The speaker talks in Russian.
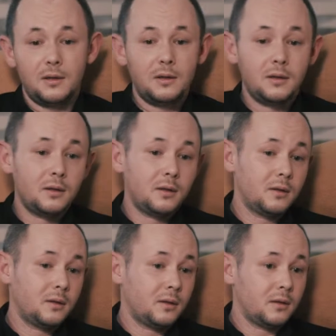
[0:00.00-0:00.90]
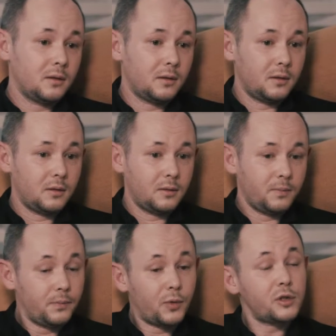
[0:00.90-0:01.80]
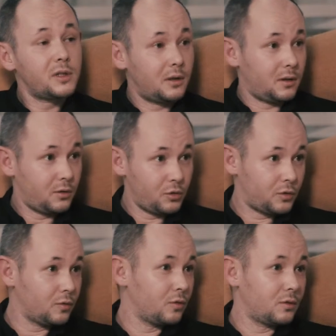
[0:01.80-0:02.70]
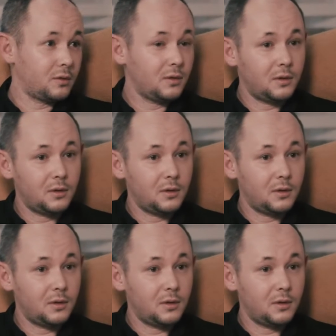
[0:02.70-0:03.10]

и э, просто существуют